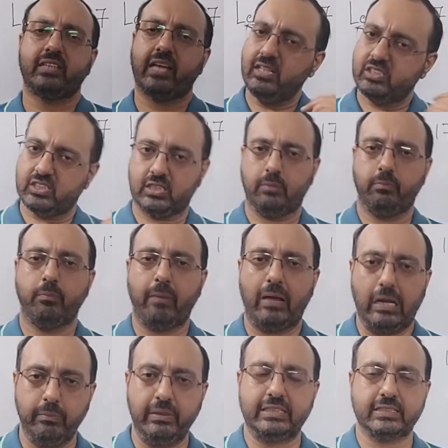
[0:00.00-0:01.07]
हैं जैसे हमने पहले
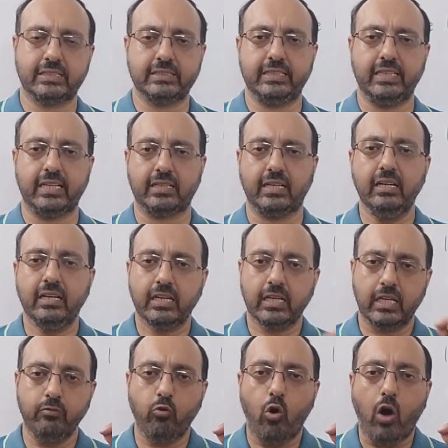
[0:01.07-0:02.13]
भी डिस्कस किया था कि
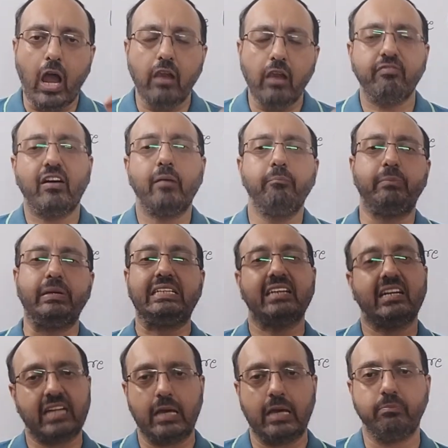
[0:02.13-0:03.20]
वो अल्फा बीटा
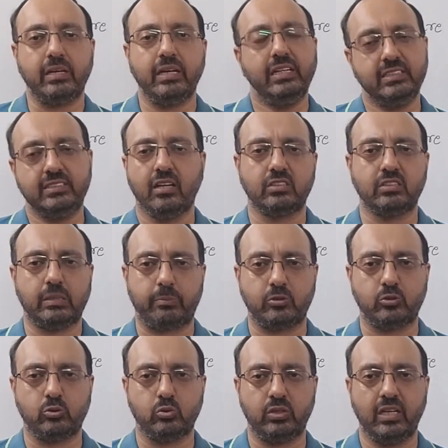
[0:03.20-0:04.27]
टाइप के टी सेल रिसेप्टर्स
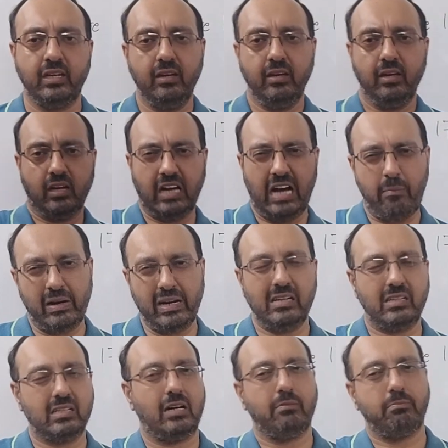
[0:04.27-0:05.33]
होते हैं गामा
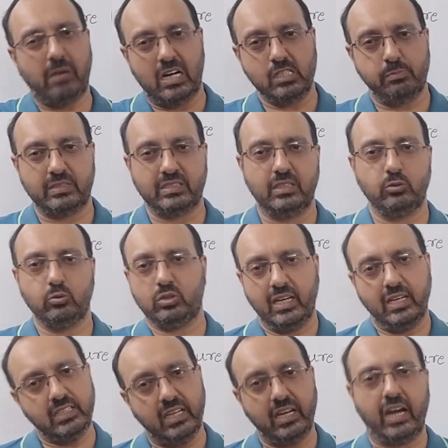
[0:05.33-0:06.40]
डेल्टा पांच परसेंट होते हैं
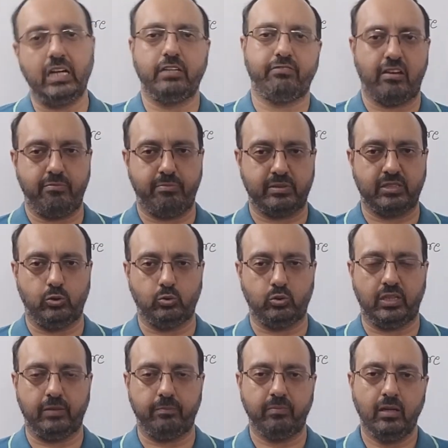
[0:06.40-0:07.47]
ये नाइनटी फाइव परसेंट होते
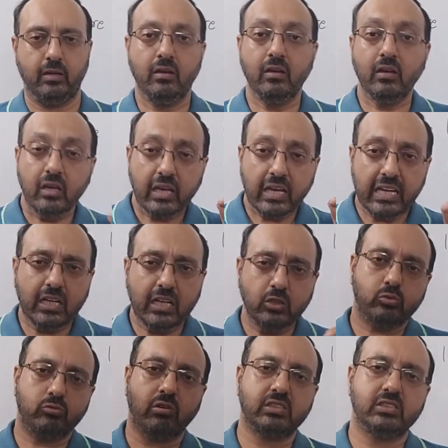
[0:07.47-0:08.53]
हैं इनका जो
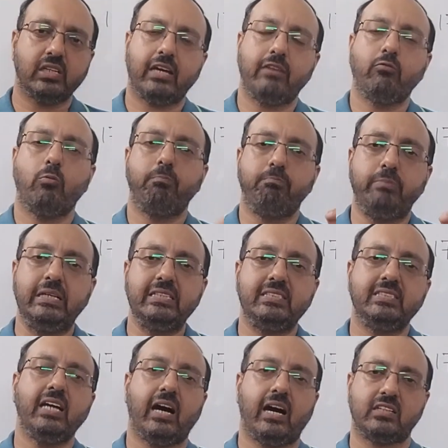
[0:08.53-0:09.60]
स्ट्रक्चर है वो
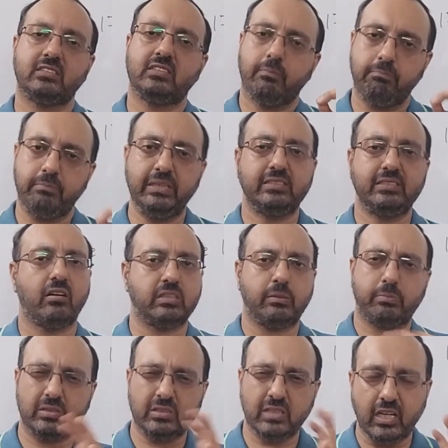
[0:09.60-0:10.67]
बीसीआर बी सेल
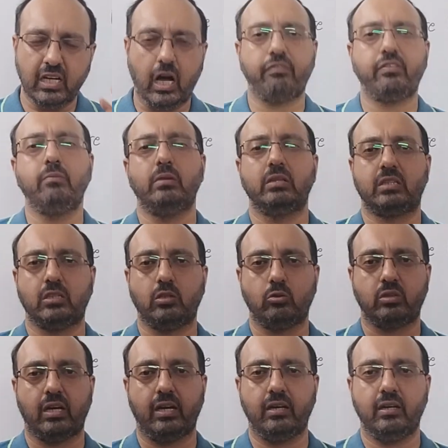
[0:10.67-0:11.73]
रिसेप्टर से काफी मिलता जुलता
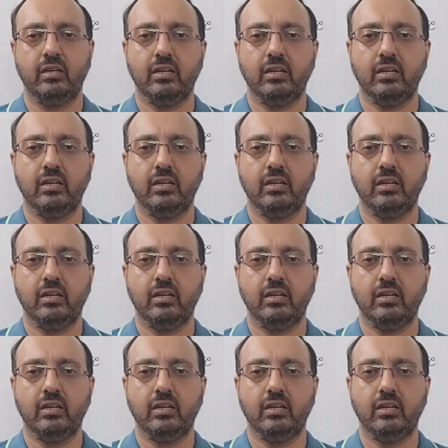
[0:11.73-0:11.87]
है